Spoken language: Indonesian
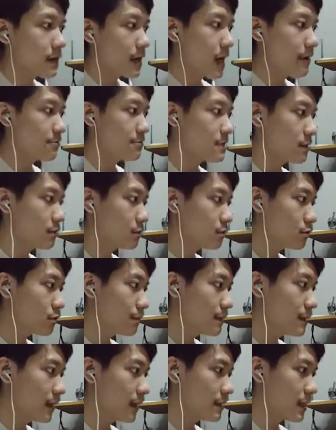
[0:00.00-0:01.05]
Have to
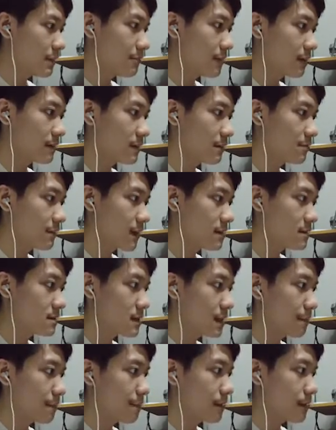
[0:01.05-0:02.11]
be ineffective
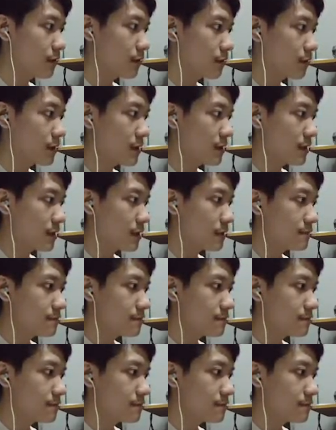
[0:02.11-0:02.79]
SCP. Oke. Okay.